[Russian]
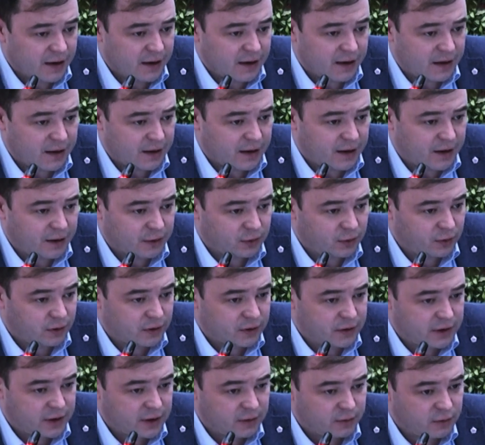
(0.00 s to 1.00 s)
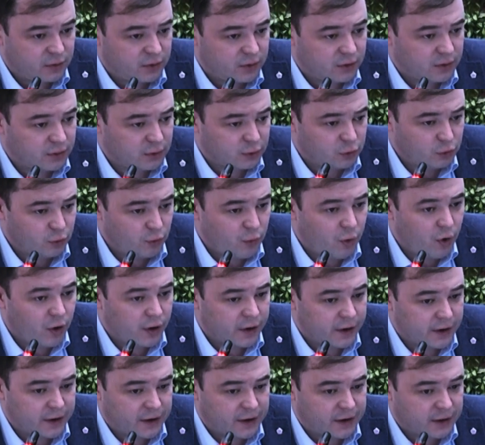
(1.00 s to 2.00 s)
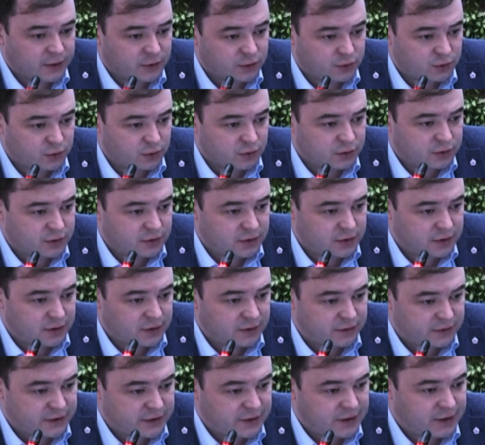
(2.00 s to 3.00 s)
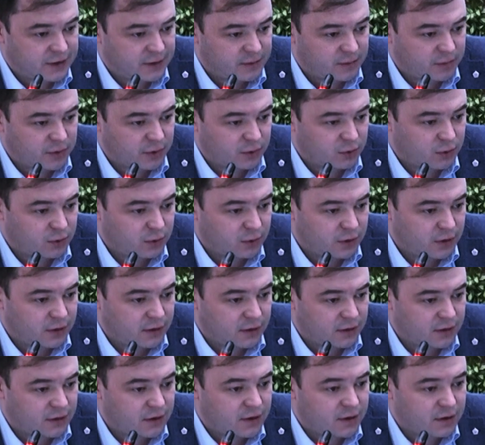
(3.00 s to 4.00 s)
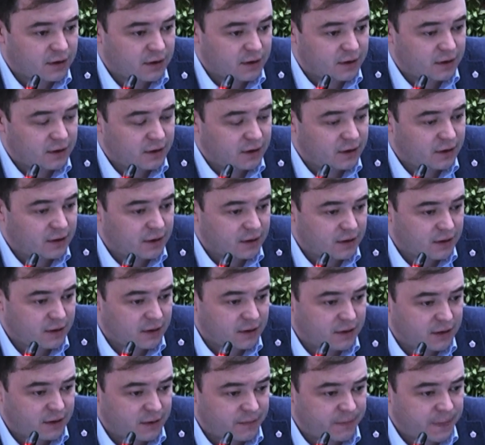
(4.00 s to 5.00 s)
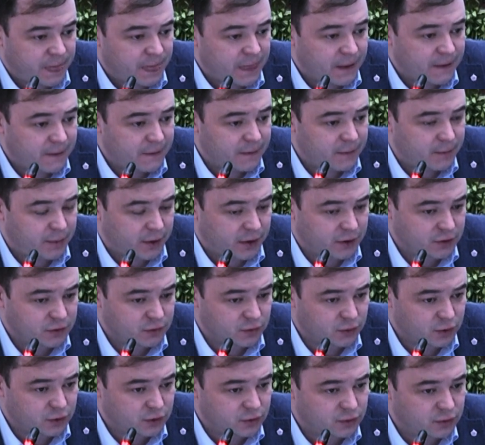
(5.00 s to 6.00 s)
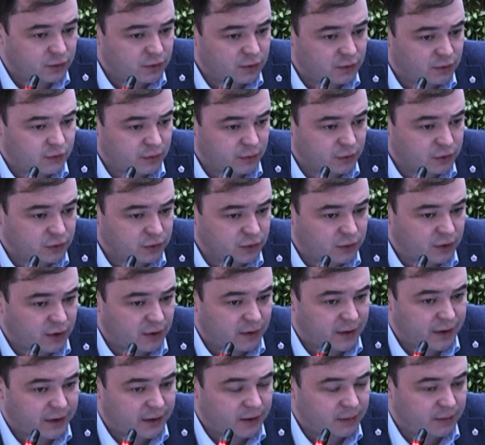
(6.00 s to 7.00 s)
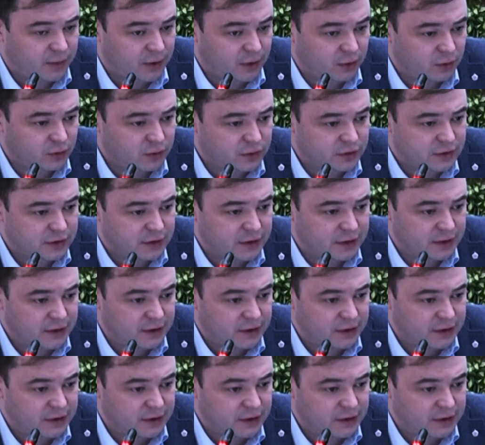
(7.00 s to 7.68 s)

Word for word: Э, которые требуют глубокой реконструкции в целом подхода к э, производству, выпуску товарной продукции.